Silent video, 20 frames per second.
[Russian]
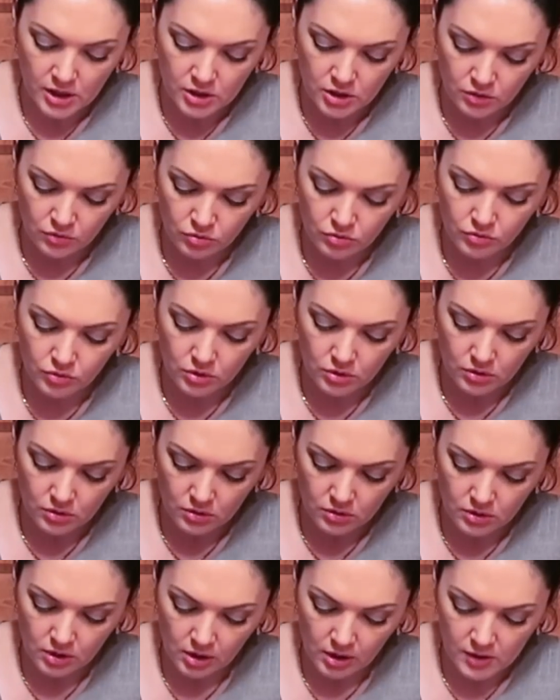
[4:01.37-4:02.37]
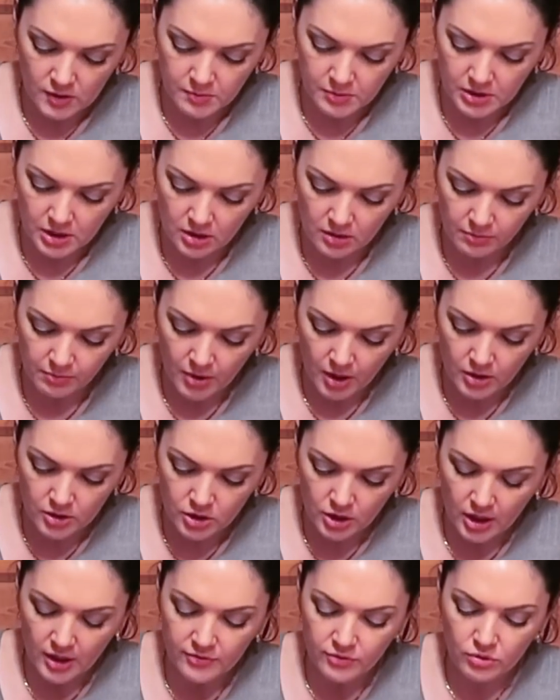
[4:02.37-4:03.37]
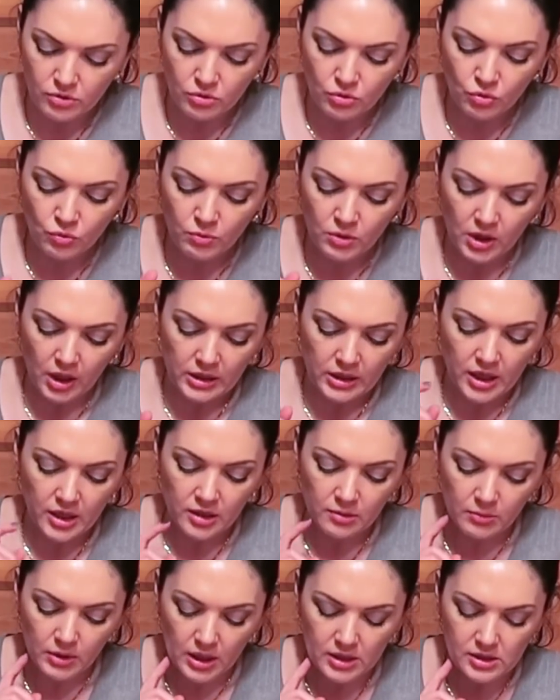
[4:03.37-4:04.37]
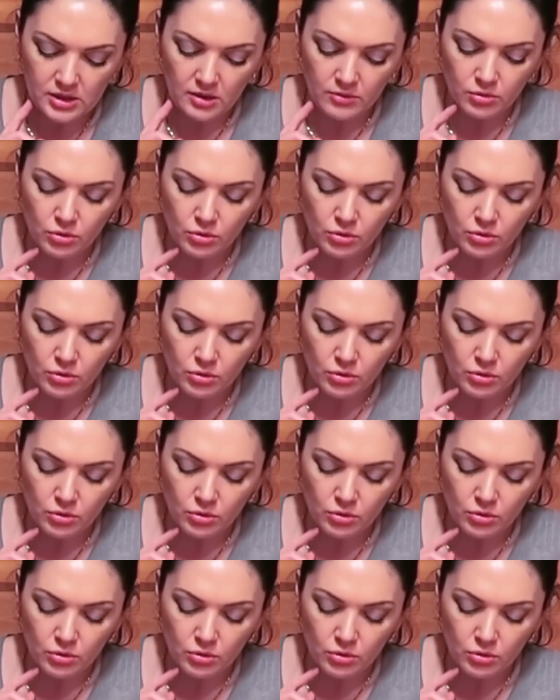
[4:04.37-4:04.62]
значит, тут вот э, такая специальная палочка. Я все думала, какие они молодцы.